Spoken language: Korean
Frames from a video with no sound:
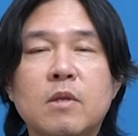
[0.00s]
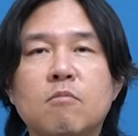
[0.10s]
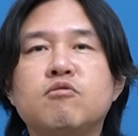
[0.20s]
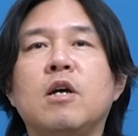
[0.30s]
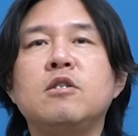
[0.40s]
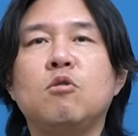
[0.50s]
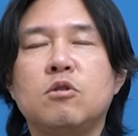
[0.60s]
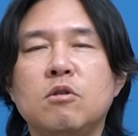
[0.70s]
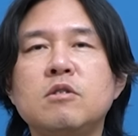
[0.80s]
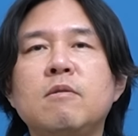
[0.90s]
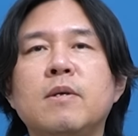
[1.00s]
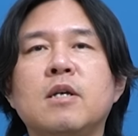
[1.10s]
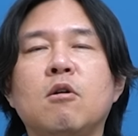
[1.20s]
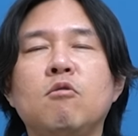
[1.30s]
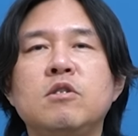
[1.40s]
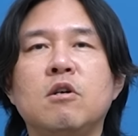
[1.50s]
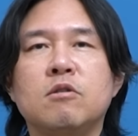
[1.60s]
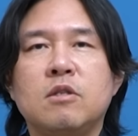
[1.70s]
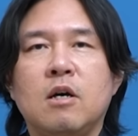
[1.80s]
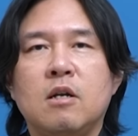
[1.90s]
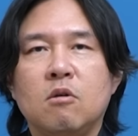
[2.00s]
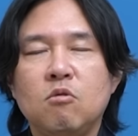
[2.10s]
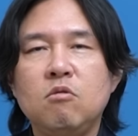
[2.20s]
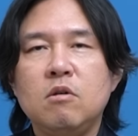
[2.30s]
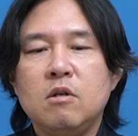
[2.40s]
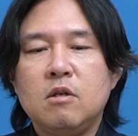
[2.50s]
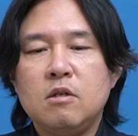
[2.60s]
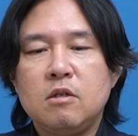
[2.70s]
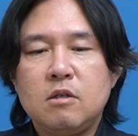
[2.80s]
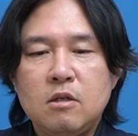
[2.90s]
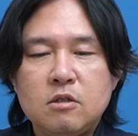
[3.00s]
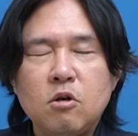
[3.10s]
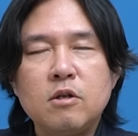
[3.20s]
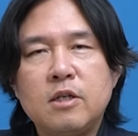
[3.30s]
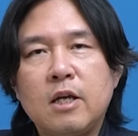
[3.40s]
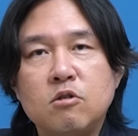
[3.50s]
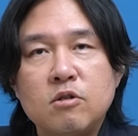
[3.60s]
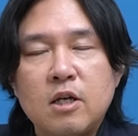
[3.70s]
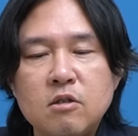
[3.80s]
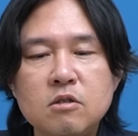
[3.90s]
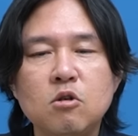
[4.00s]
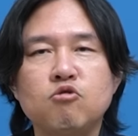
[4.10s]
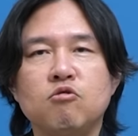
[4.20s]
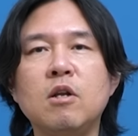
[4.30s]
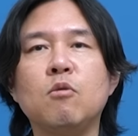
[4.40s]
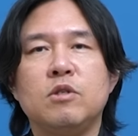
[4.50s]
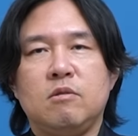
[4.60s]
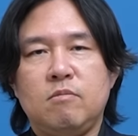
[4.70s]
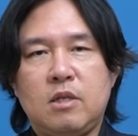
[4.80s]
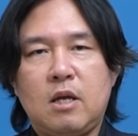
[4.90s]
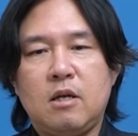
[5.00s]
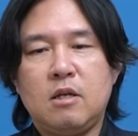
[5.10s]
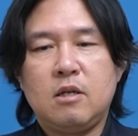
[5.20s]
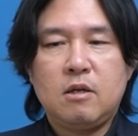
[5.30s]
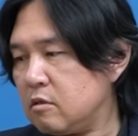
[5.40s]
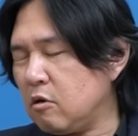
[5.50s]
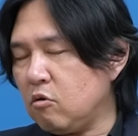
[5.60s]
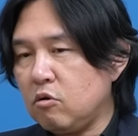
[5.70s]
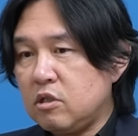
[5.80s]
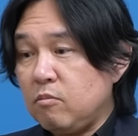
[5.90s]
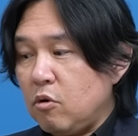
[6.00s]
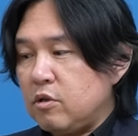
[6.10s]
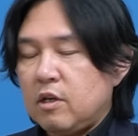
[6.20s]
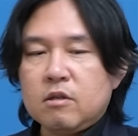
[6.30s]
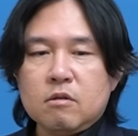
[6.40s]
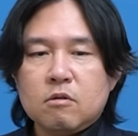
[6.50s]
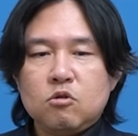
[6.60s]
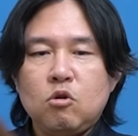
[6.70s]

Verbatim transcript: 부산시로서는 참 안타까운 일이었다라고 이 책의 저자는 서술을 하고 있습니다. 참고로 지금 보여드린 이